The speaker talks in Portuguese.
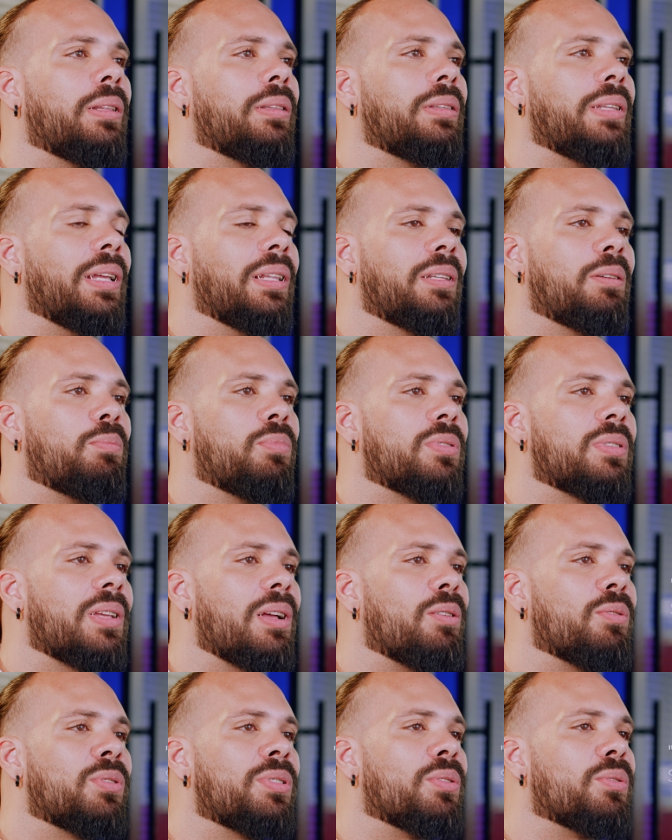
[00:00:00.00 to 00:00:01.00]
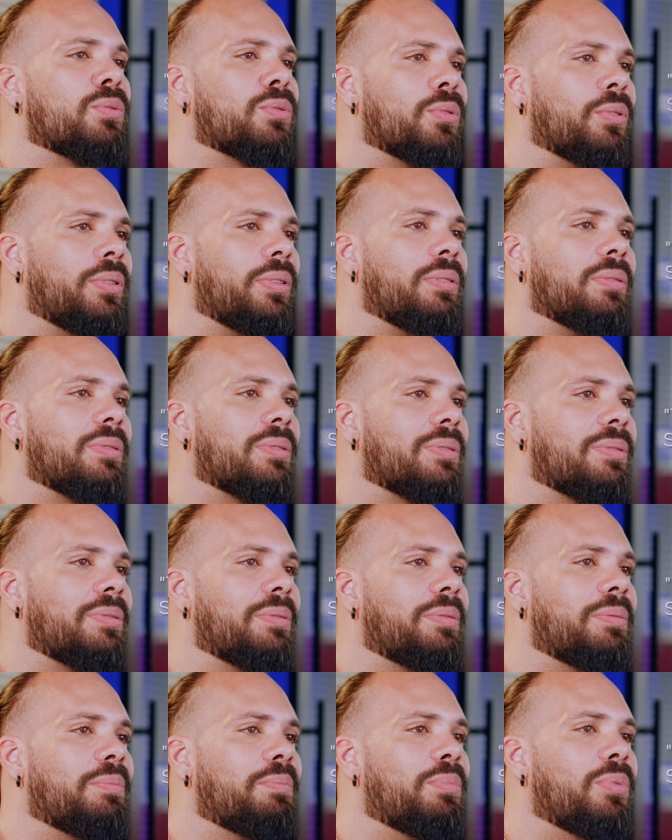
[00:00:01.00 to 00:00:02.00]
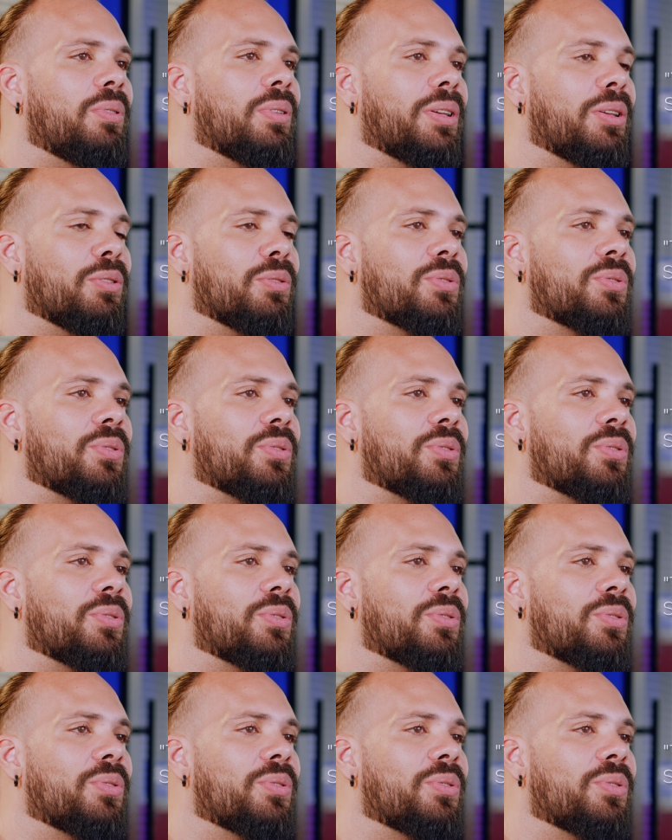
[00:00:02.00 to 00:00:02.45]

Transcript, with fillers: tenta buscar os seus sonhos, porque os